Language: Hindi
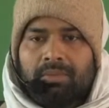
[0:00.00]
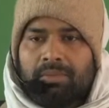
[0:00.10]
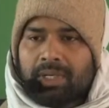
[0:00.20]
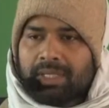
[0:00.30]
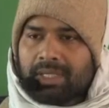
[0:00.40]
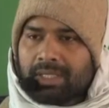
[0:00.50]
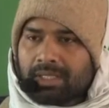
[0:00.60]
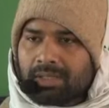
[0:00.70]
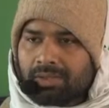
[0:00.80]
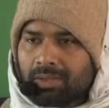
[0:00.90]

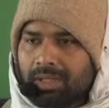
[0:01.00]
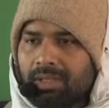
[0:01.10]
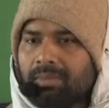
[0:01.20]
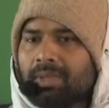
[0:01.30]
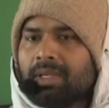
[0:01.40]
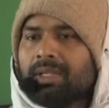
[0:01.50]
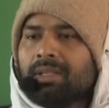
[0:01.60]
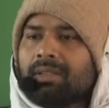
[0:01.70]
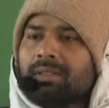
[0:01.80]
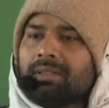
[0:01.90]
ब्रजेश सुतः माने
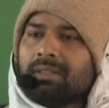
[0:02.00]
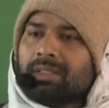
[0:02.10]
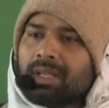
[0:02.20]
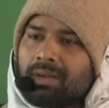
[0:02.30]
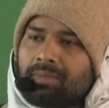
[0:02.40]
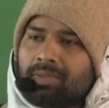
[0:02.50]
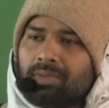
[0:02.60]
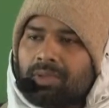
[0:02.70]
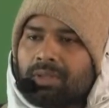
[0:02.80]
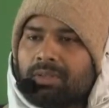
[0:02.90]
श्याम
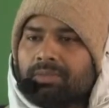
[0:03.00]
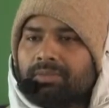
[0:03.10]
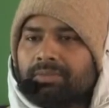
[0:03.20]
सुंदर